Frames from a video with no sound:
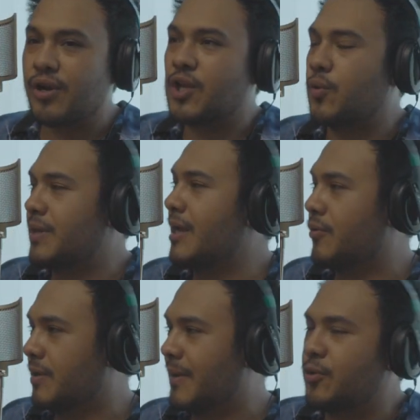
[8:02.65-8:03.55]
resuena en
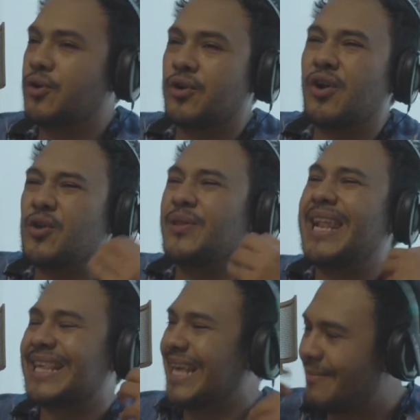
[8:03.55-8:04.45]
los demás, no, resuena en
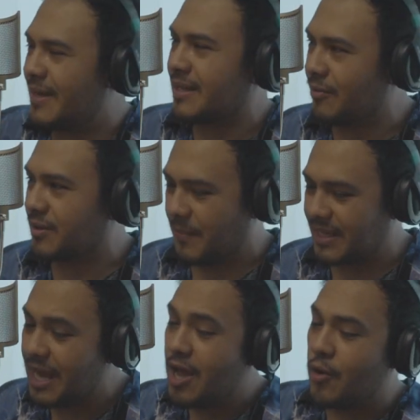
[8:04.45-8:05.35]
las almas de los demás,